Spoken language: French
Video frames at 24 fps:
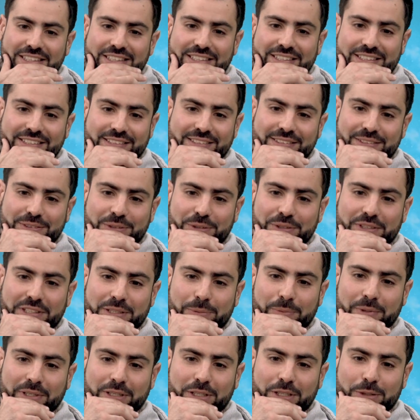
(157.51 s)
entre
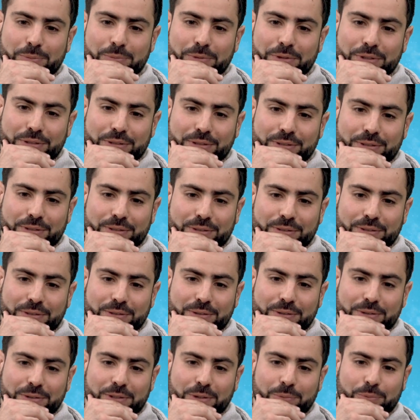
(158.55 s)
guillemets comme,
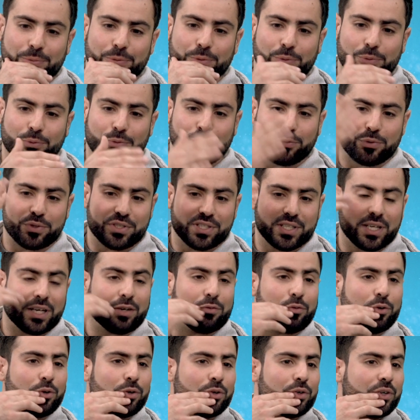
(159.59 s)
comme on le faisait
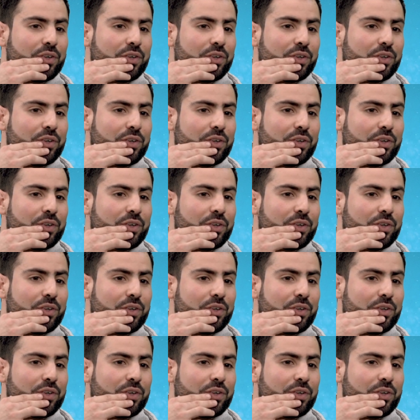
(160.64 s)
avant,